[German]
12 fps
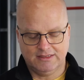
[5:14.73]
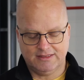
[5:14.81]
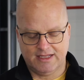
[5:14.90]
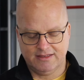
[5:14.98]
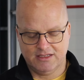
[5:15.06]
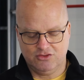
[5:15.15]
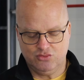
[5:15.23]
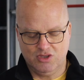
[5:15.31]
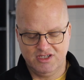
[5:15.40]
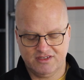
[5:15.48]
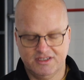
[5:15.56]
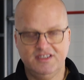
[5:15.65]
Dann
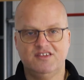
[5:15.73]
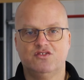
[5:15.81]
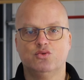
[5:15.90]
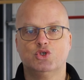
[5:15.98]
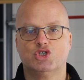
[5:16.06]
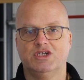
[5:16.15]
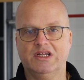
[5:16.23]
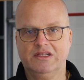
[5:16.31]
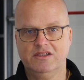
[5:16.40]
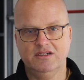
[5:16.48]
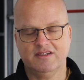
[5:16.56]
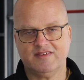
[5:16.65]
natürlich nicht zu
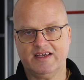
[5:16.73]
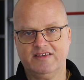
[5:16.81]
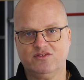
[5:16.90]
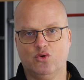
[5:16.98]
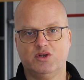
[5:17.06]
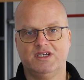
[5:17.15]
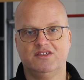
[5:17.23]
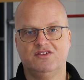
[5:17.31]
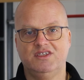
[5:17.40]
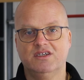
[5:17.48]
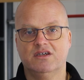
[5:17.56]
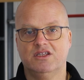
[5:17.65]
schnell, das heißt,
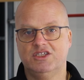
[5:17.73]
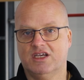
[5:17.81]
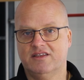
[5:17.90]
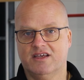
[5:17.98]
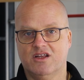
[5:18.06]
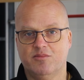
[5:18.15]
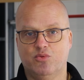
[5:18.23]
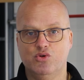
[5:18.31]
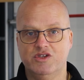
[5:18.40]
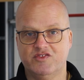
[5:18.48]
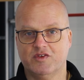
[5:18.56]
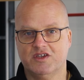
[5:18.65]
orientiere dich an deiner
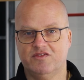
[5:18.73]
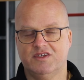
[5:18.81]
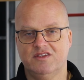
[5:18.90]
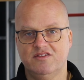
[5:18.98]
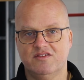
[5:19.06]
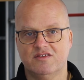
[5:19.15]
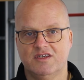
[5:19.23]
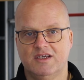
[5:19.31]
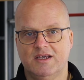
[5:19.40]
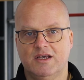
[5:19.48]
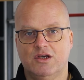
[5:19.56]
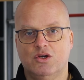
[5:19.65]
Pulsfrequenz
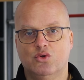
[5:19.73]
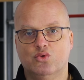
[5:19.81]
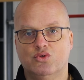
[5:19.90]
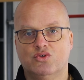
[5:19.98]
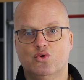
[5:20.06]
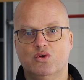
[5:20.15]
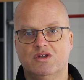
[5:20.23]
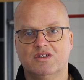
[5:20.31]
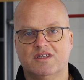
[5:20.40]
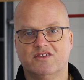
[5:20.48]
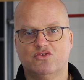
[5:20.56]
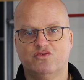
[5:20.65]
und
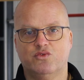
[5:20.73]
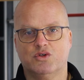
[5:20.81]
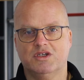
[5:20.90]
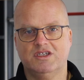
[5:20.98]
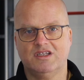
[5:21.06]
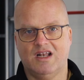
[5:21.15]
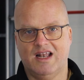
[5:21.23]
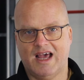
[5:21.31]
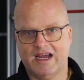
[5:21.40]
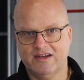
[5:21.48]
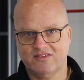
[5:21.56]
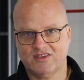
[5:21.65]
guck, dass du wirklich
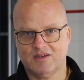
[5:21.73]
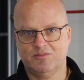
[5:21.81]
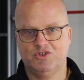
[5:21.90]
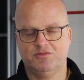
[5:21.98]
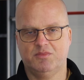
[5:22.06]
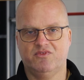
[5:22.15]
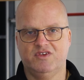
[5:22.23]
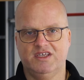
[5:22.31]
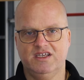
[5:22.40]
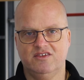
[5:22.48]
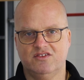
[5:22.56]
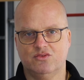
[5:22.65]
langsam dich
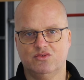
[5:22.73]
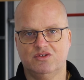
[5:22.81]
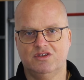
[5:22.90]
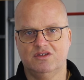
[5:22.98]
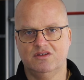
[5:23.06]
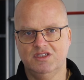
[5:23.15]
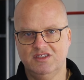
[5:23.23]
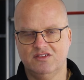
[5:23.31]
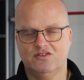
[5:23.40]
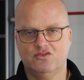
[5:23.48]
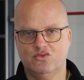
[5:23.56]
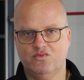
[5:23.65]
bewegst und
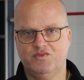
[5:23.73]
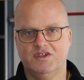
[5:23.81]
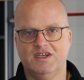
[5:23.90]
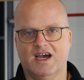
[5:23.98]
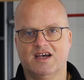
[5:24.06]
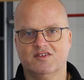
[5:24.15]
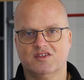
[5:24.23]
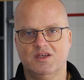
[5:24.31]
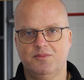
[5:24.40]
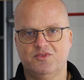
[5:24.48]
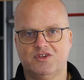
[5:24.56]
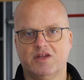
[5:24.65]
nicht zu viel Gas
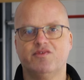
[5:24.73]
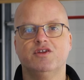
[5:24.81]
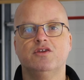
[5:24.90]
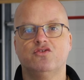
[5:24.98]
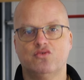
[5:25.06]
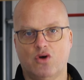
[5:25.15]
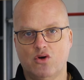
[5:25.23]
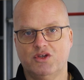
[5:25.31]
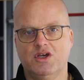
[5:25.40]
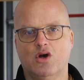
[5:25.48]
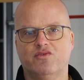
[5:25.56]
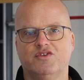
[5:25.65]
gibst. Da findest du auch
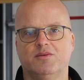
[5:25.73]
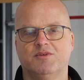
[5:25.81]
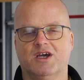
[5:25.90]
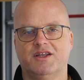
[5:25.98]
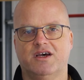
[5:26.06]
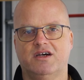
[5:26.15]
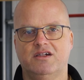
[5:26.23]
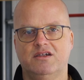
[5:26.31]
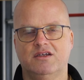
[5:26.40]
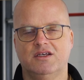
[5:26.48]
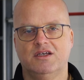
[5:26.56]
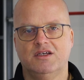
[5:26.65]
hier auf dem
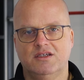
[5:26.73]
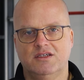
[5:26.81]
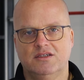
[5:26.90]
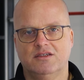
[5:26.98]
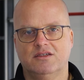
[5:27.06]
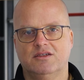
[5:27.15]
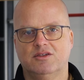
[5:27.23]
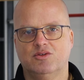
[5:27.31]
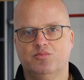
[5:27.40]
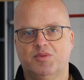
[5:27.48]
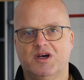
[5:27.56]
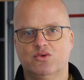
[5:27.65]
Kanal äh,
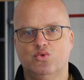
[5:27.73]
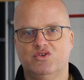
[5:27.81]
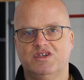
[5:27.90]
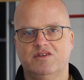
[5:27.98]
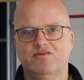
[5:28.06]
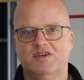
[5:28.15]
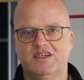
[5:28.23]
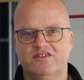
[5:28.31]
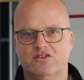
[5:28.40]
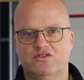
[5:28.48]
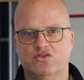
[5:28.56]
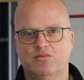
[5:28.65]
ein paar gute
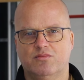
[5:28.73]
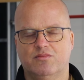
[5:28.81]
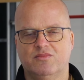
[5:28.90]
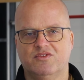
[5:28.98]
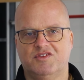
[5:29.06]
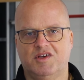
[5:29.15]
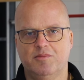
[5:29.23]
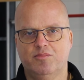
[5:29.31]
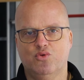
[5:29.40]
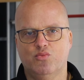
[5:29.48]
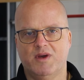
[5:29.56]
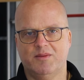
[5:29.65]
Hinweise zum
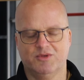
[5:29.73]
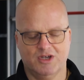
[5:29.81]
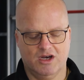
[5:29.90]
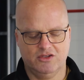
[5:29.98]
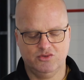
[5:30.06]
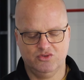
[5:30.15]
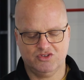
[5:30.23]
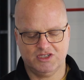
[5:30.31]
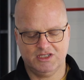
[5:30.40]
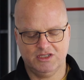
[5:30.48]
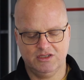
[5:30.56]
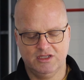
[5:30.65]
Tempo beim
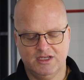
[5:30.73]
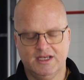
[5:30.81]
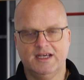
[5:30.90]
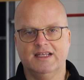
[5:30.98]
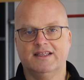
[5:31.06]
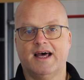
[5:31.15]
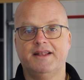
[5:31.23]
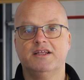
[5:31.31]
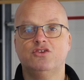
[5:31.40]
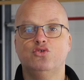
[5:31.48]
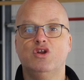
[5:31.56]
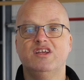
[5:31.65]
Cardio-Training. Dann
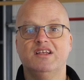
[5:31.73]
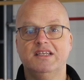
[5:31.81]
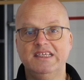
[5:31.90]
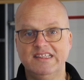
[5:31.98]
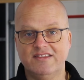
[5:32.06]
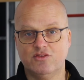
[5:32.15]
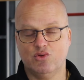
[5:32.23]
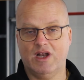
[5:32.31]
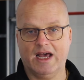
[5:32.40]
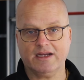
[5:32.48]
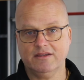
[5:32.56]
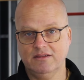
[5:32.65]
natürlich nicht zu
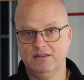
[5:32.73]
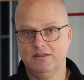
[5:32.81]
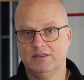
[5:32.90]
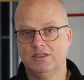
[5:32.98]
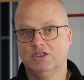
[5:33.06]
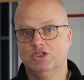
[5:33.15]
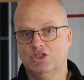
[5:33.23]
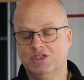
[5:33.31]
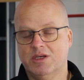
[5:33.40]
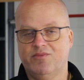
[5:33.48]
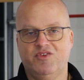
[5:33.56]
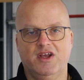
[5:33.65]
lange.
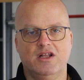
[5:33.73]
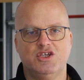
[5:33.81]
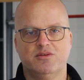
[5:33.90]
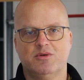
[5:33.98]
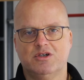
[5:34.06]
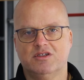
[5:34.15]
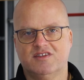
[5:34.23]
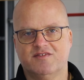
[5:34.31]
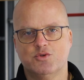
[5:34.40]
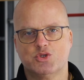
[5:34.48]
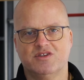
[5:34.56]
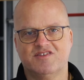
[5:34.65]
Hier empfehle ich immer
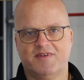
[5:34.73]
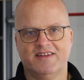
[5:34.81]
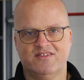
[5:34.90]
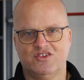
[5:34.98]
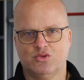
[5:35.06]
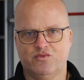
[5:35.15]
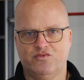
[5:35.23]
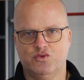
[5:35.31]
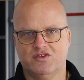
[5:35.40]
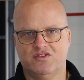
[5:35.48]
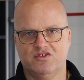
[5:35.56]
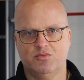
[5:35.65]
zwischen 20 und
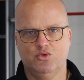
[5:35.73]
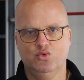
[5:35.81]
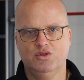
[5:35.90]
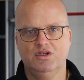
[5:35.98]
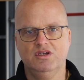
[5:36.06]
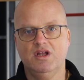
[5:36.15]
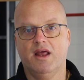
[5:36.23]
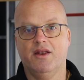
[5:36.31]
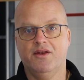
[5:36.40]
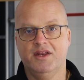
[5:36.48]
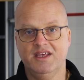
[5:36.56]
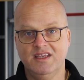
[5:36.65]
40 Minuten.
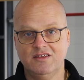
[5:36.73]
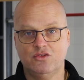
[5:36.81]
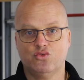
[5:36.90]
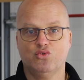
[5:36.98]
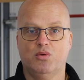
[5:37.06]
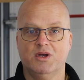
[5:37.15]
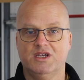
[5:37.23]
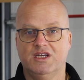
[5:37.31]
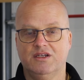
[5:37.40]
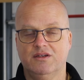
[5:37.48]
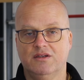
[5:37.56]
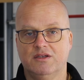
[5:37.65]
Nicht drüber
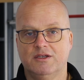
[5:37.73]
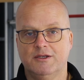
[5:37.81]
gehen.